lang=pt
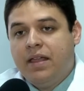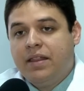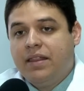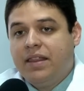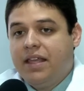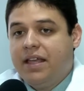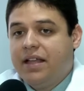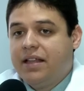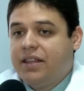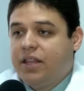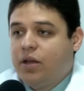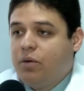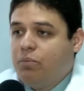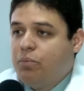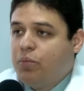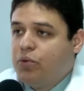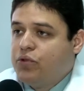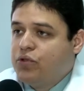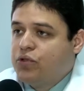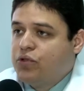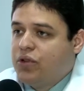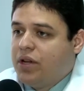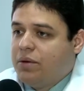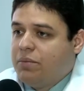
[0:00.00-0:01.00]
tem até um
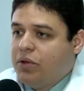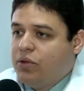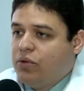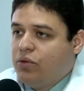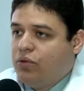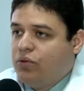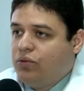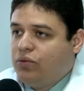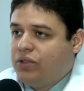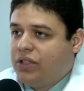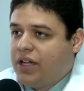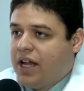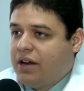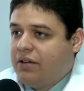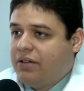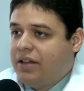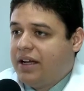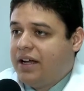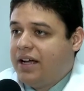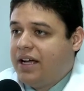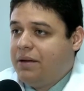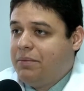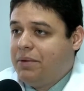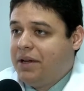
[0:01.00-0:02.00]
posicionamento contrário
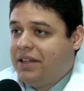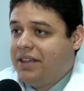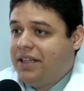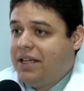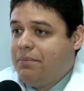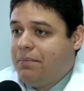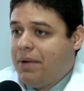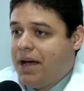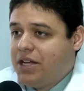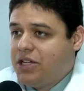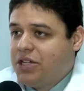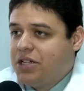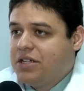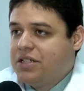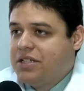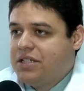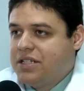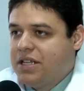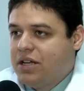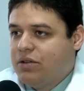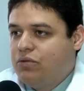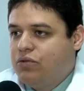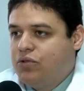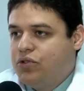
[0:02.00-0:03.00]
da Câmara Temática de
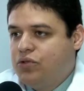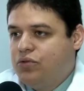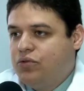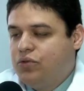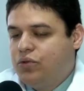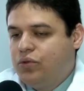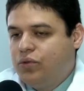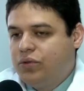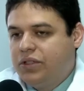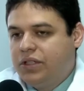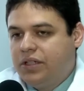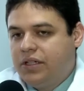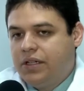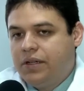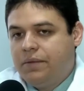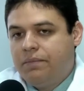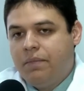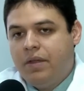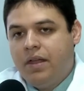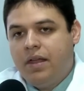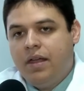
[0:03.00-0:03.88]
Saúde do CONTRAN,